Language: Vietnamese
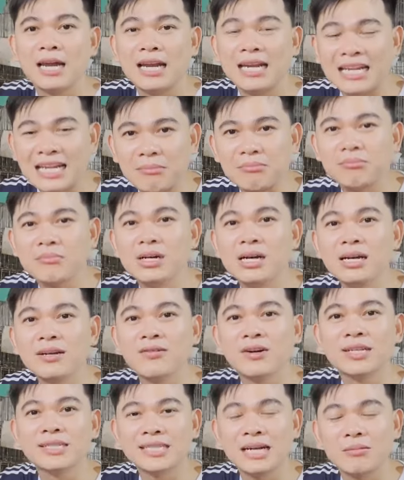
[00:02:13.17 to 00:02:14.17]
năm mươi
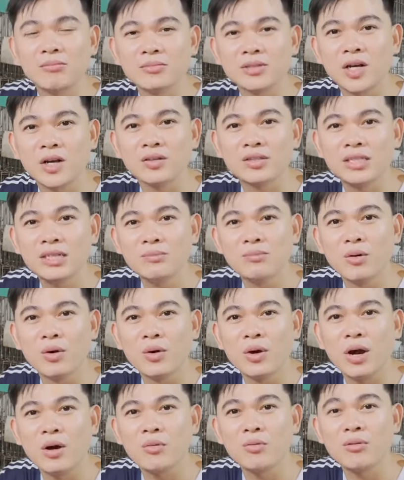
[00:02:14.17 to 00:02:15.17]
phần trăm cho chim bồ
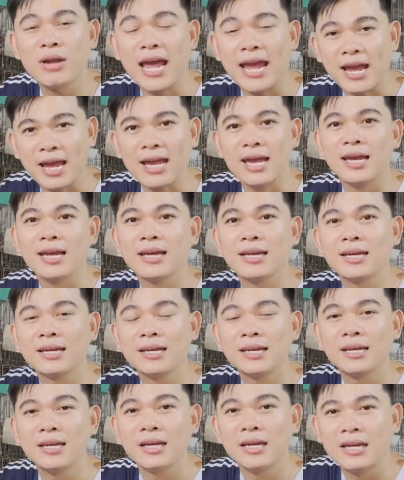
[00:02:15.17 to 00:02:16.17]
câu đẻ,
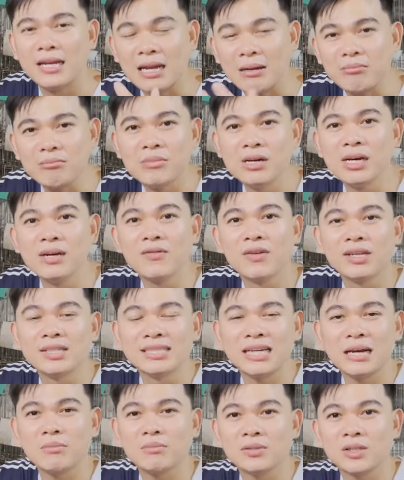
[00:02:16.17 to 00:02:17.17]
năm mươi phần
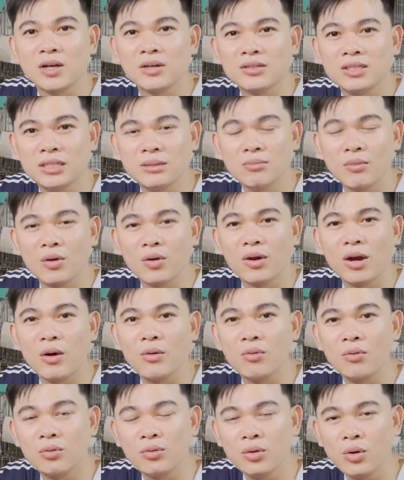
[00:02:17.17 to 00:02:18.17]
trăm cho chim bồ
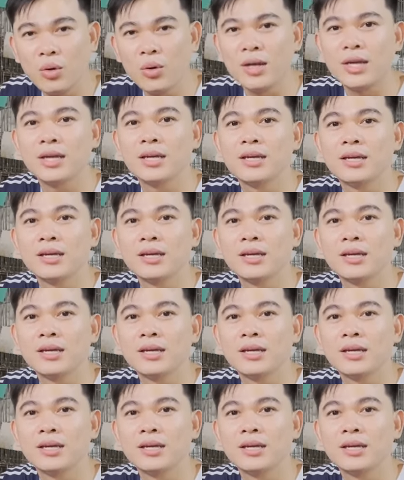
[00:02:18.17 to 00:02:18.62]
câu nuôi,